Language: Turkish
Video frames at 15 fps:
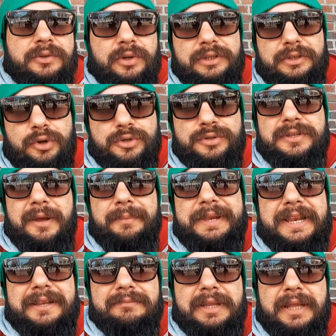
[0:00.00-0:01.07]
Roller coaster'a
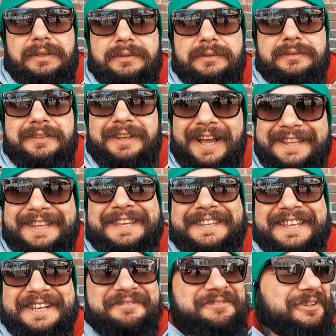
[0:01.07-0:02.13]
binelim lan. Hadi
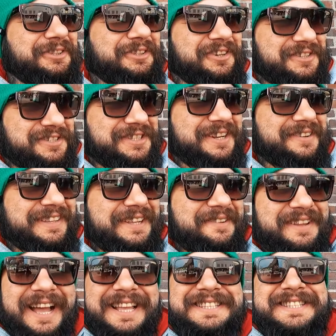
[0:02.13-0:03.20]
gidelim roller coaster'a
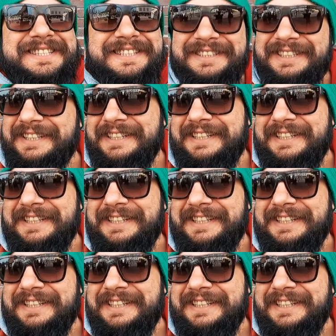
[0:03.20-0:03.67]
binelim yansın.